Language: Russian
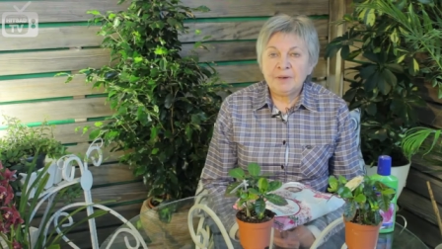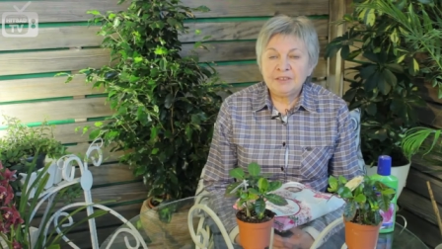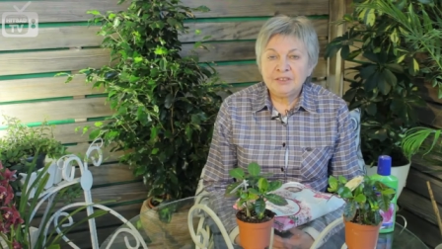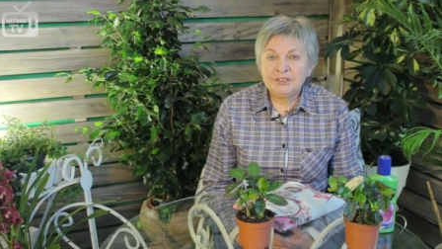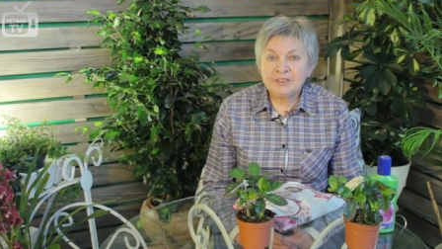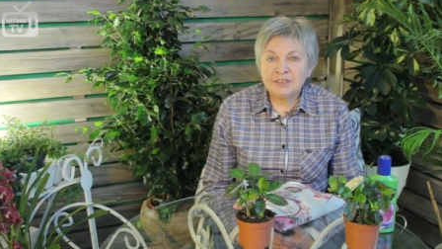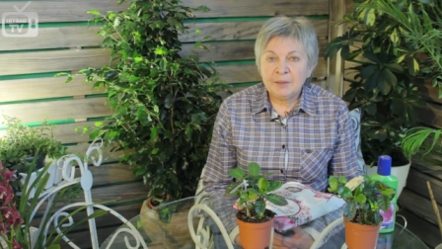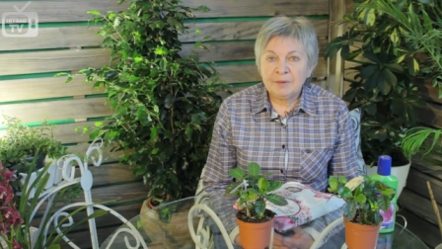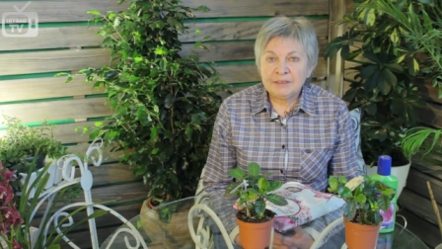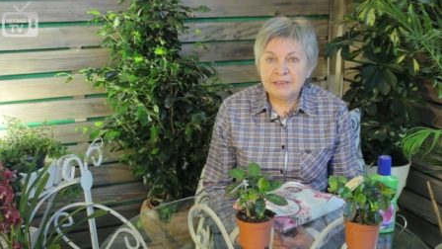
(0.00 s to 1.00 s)
практически к
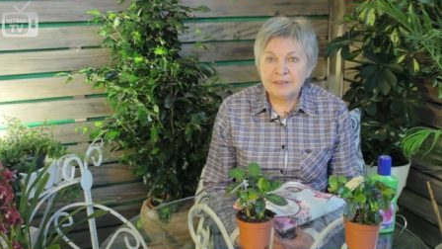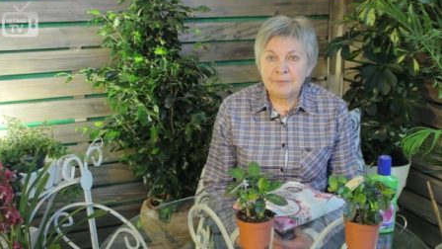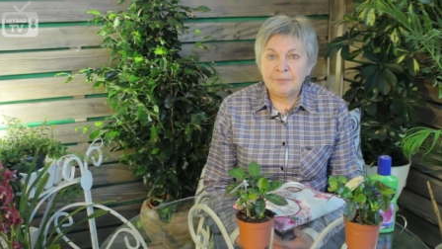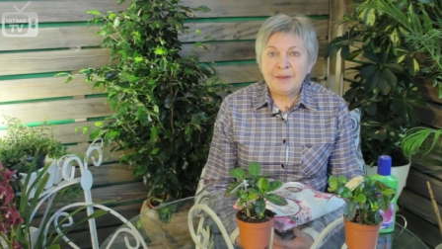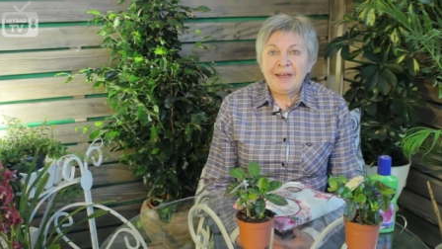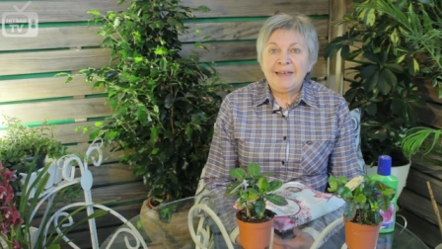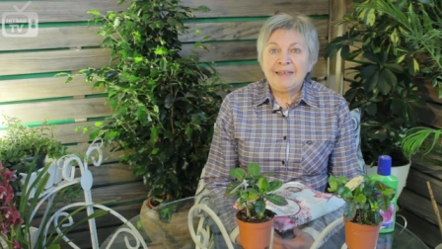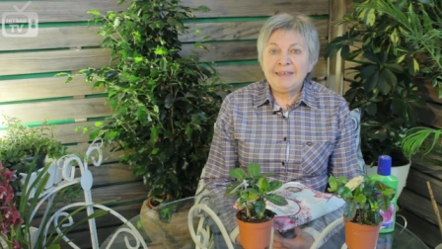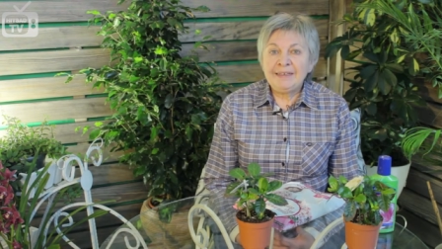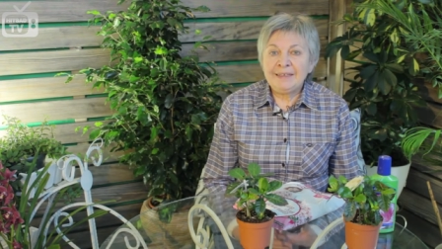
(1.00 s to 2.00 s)
100%.
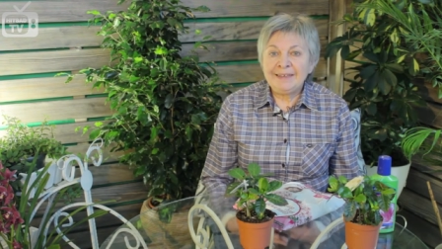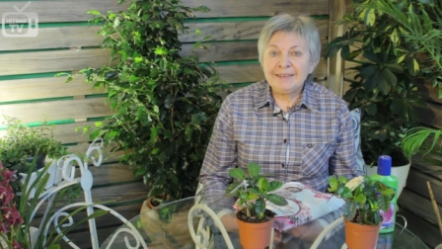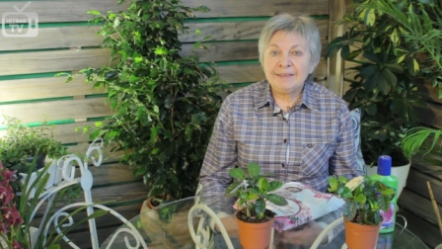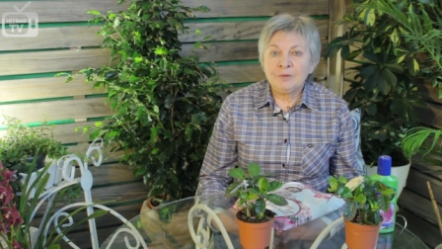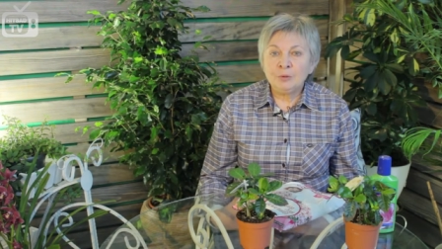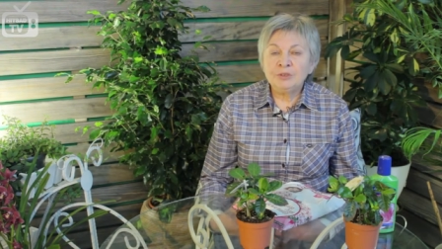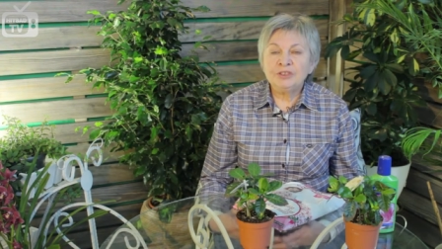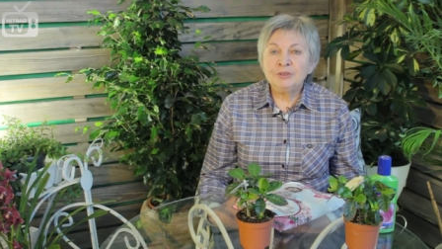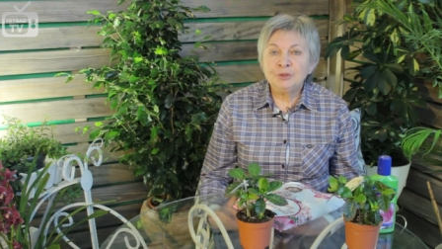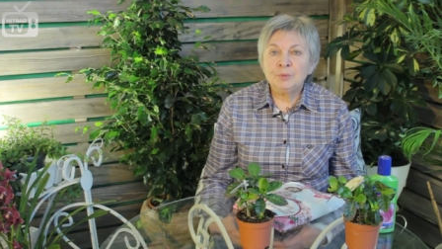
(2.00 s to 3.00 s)
И это
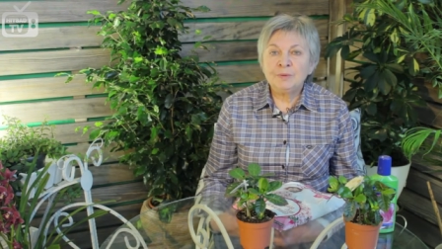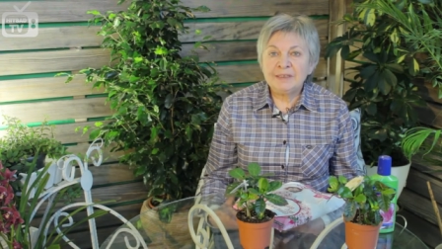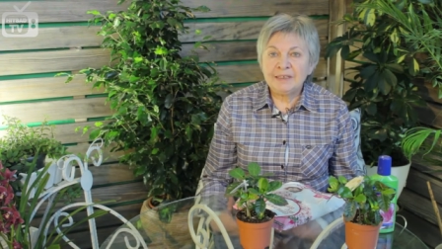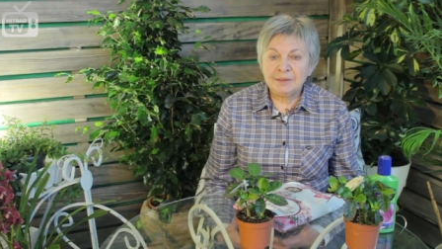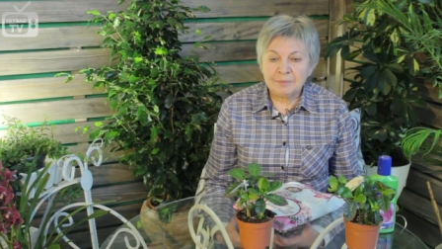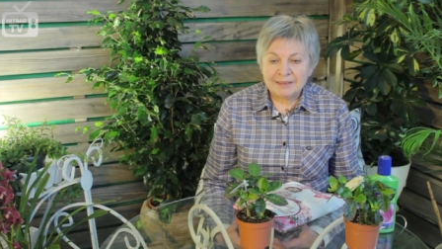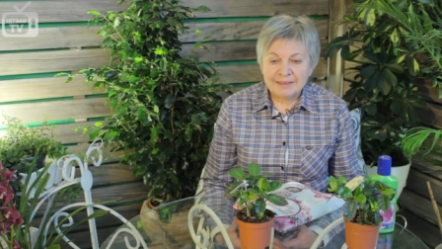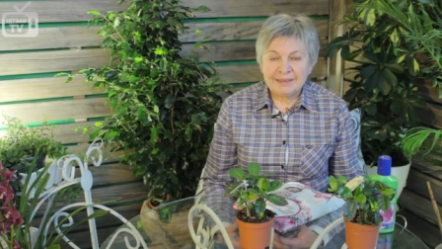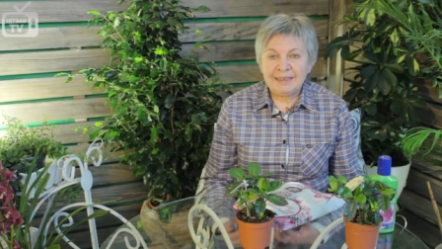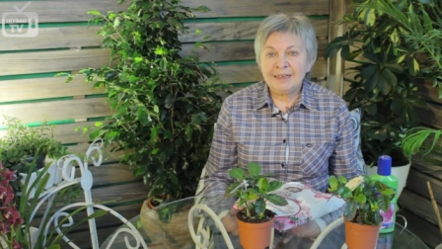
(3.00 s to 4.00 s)
очень теплый климат.
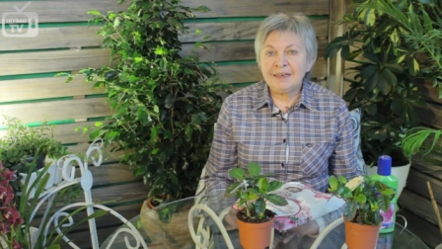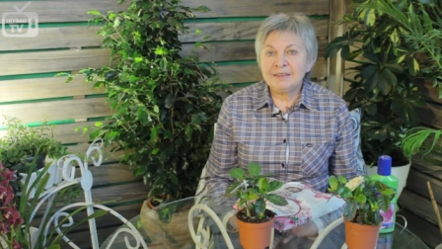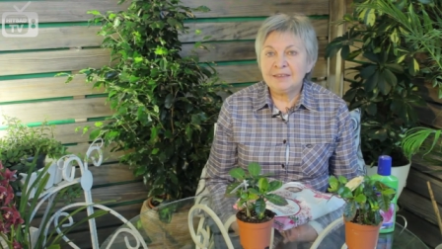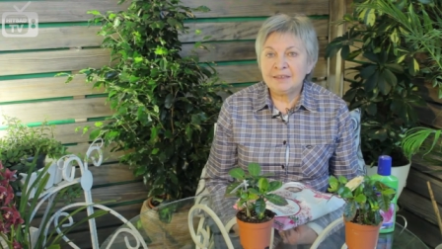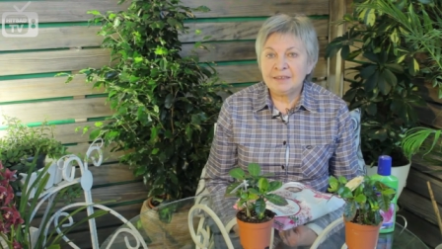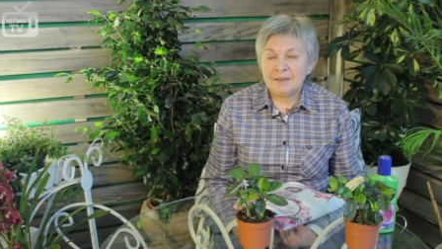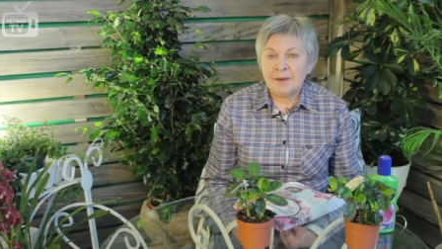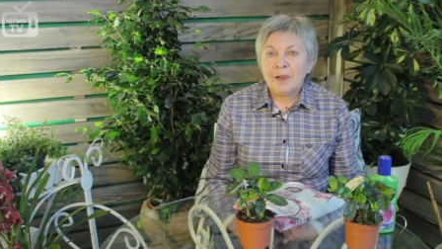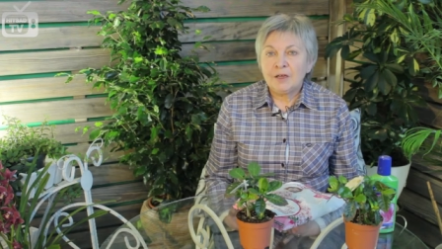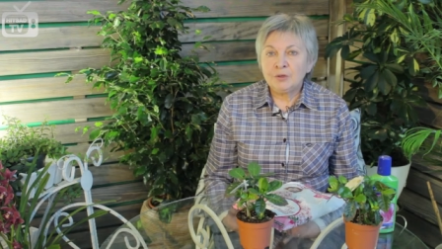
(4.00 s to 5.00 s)
Для гордении
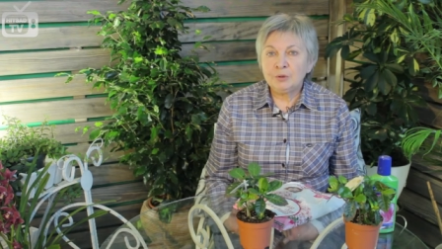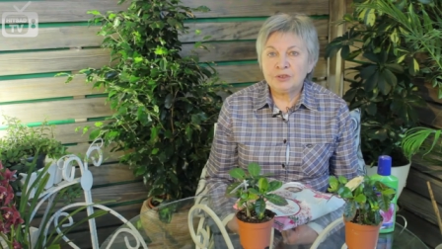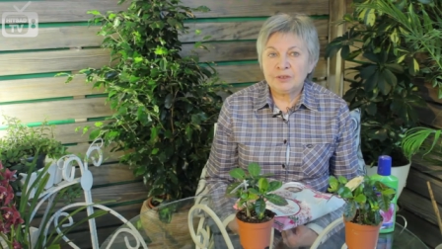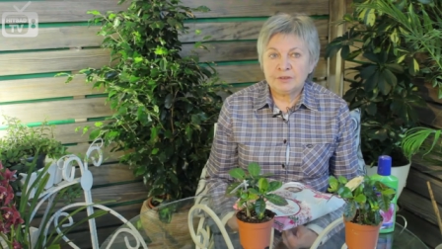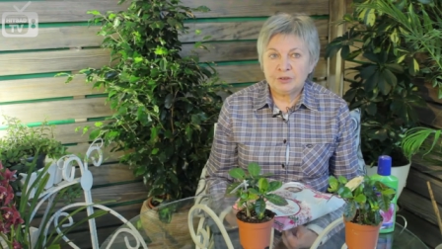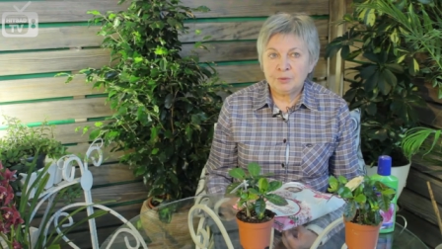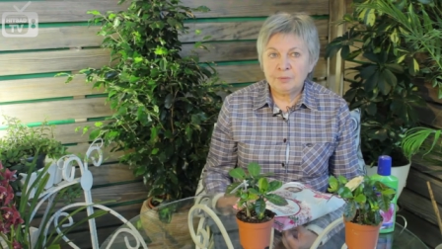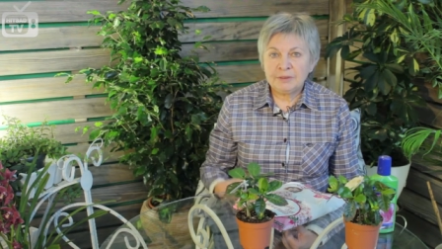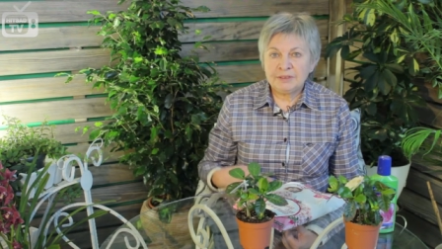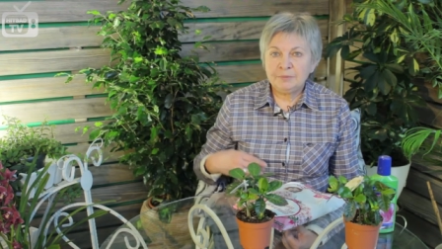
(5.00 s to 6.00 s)
нужно,
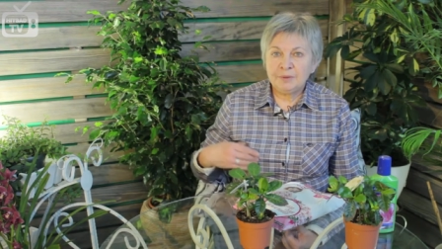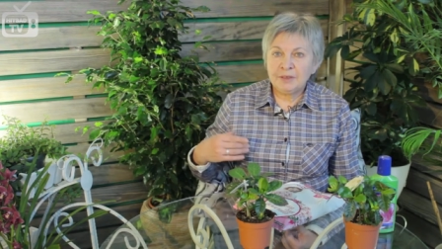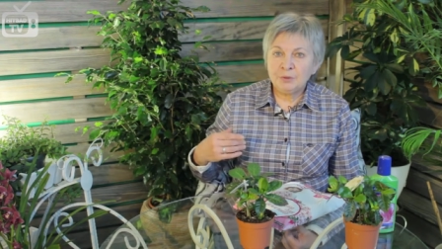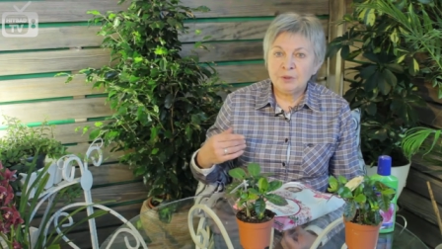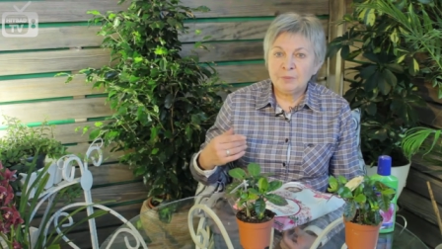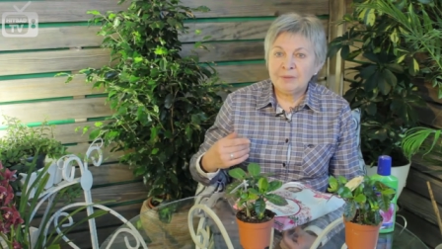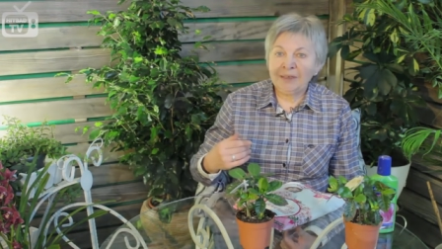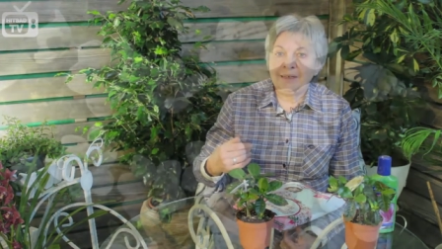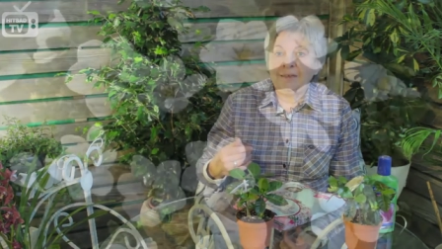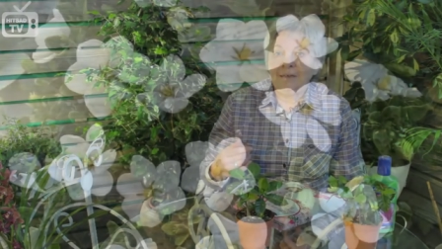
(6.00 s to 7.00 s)
чтобы температура была